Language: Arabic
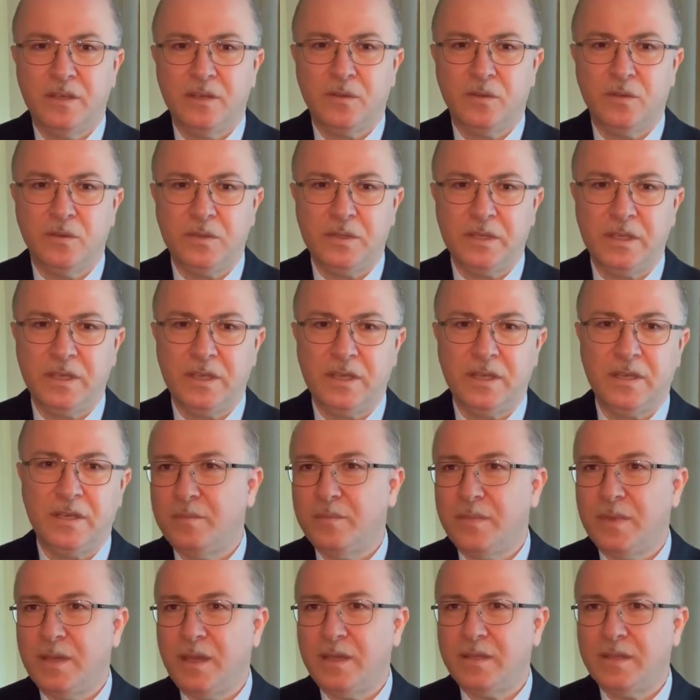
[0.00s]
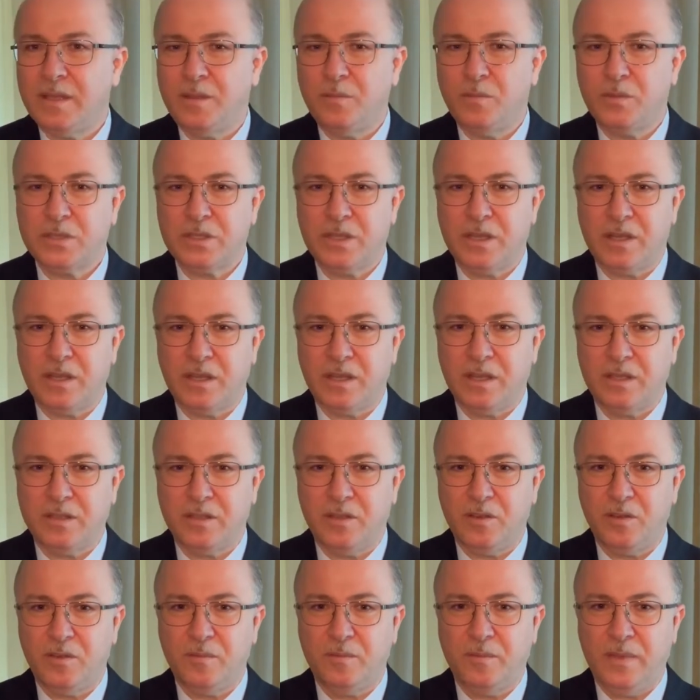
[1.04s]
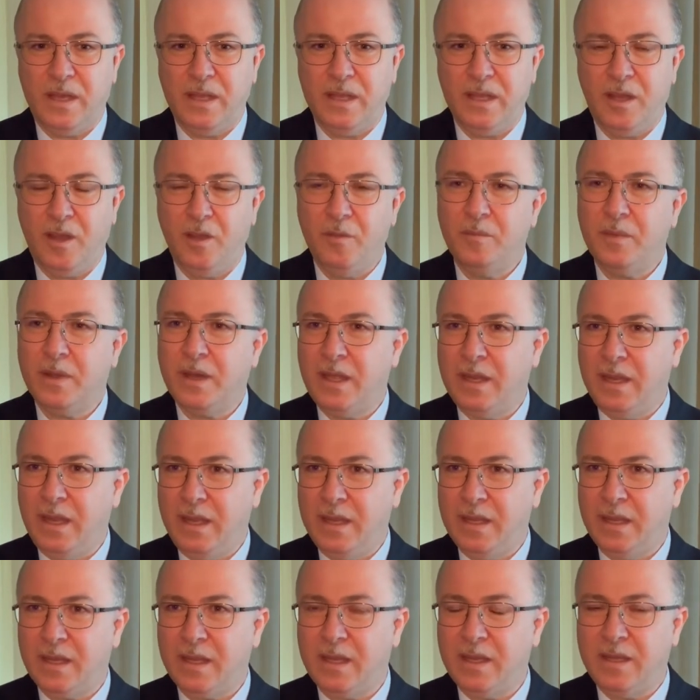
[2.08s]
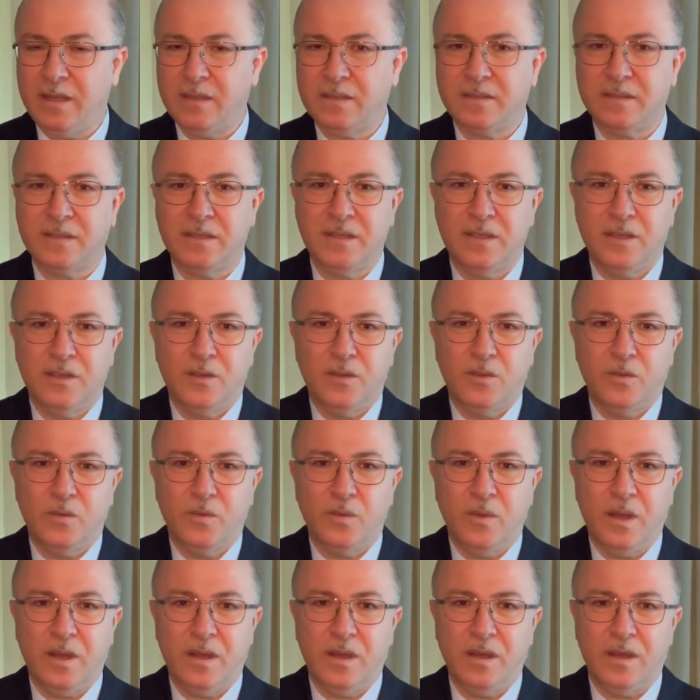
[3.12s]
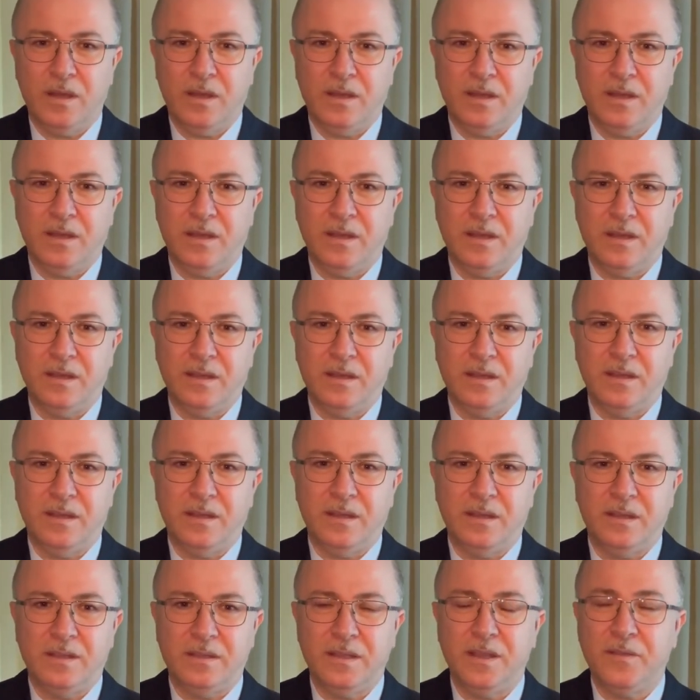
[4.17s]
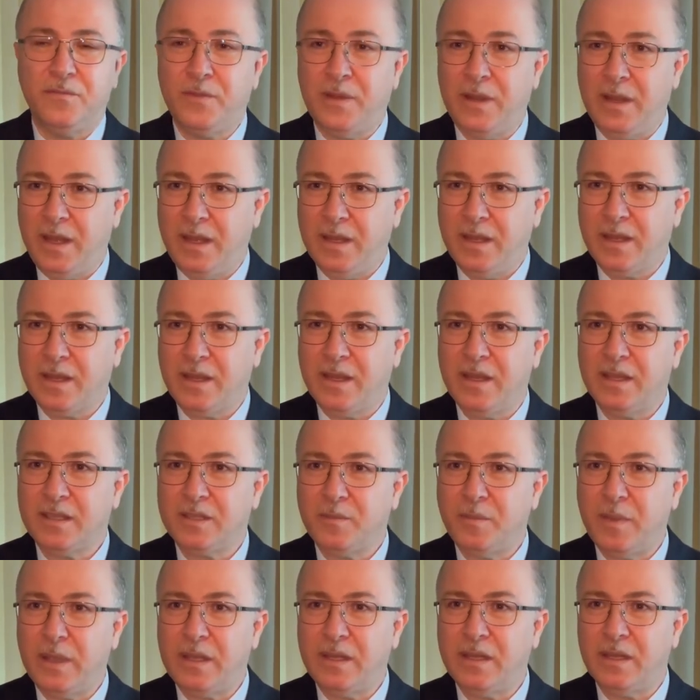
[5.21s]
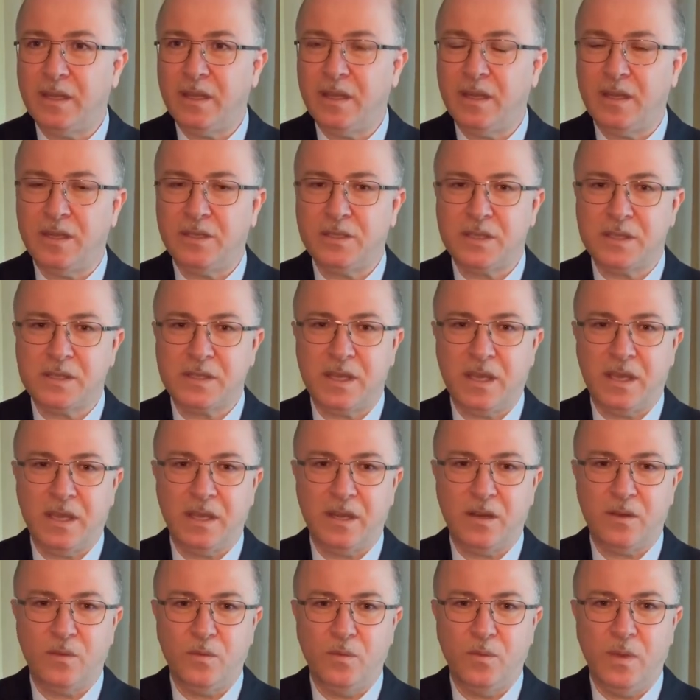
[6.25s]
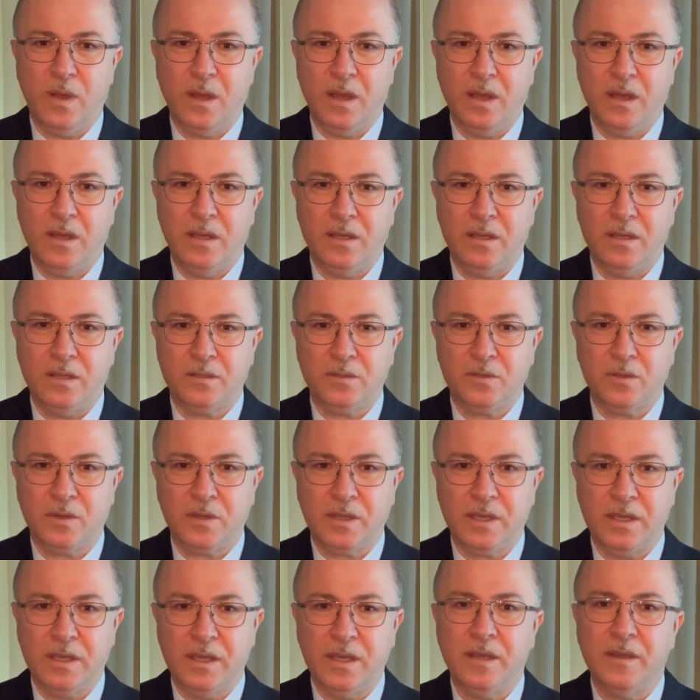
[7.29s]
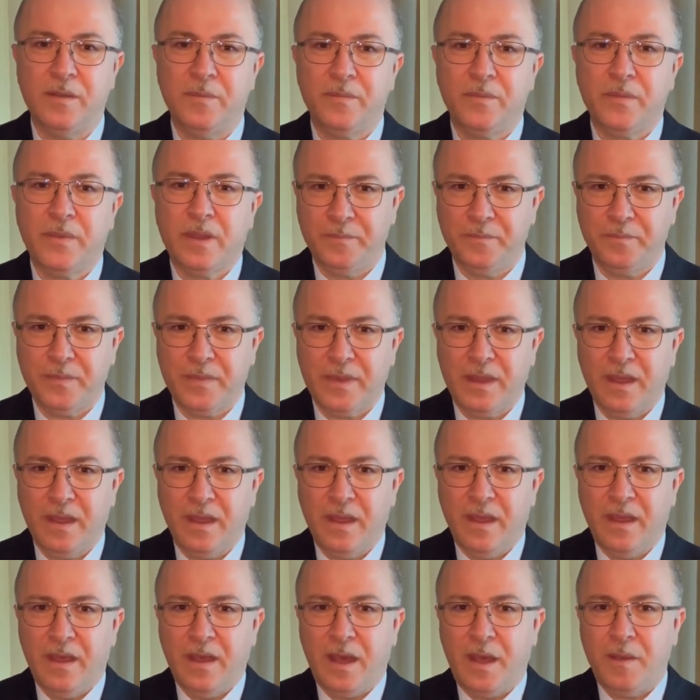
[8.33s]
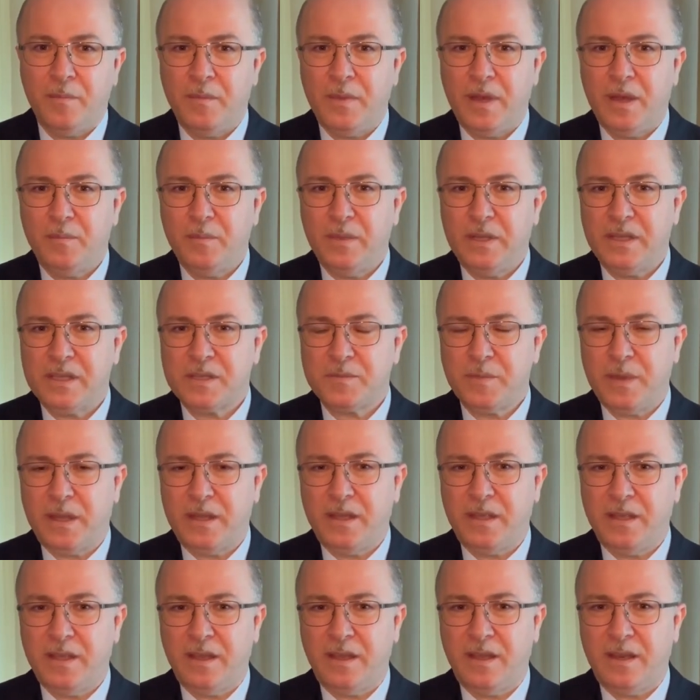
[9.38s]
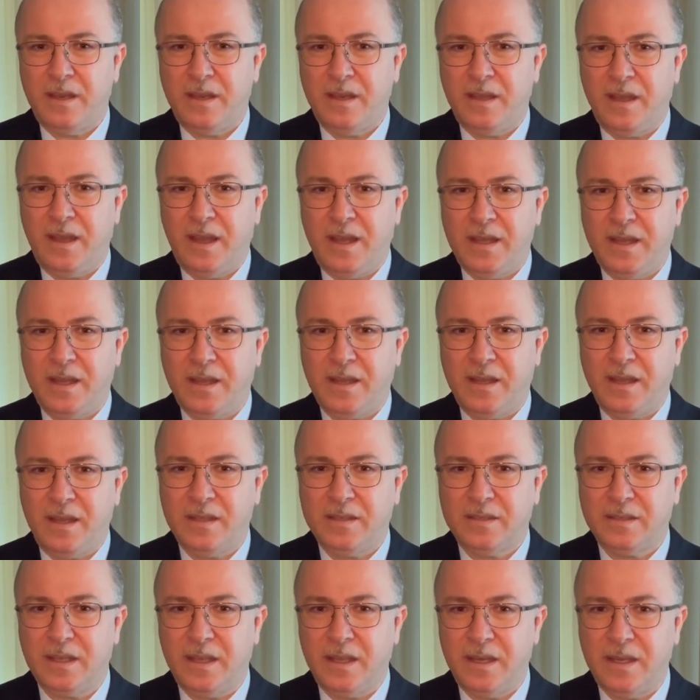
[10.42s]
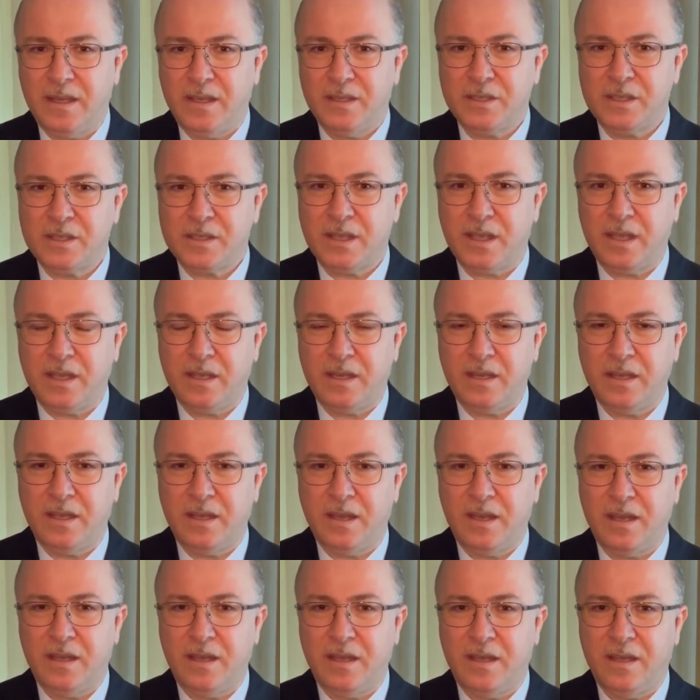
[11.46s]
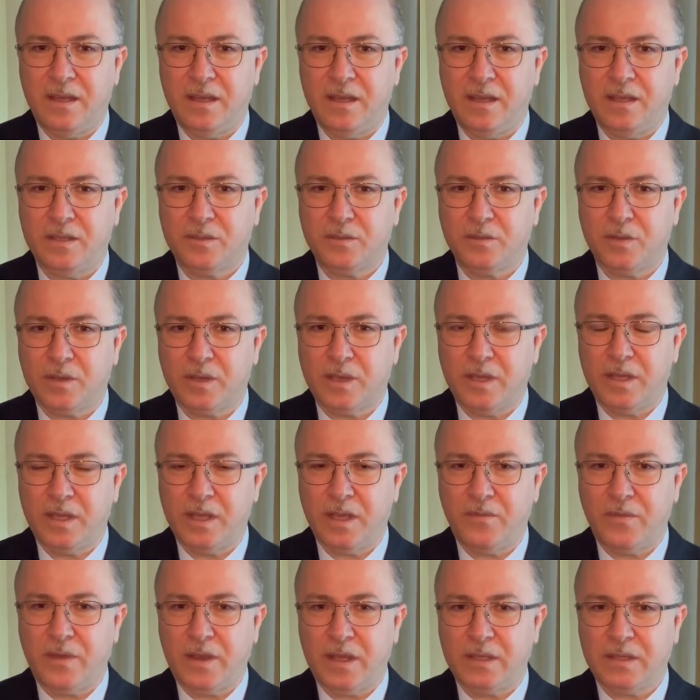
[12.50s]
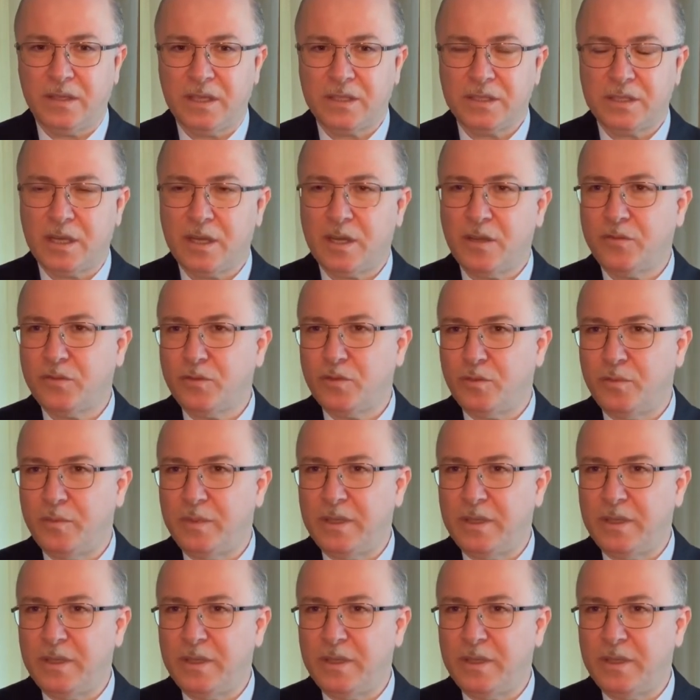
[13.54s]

بقونية هذه المشاركة تنم على عمق العلاقات ودفء العلاقات بين الجزائر وتركيا أما بالنسبة للعلاقات الجزائرية آه، التركية فقد تشرفت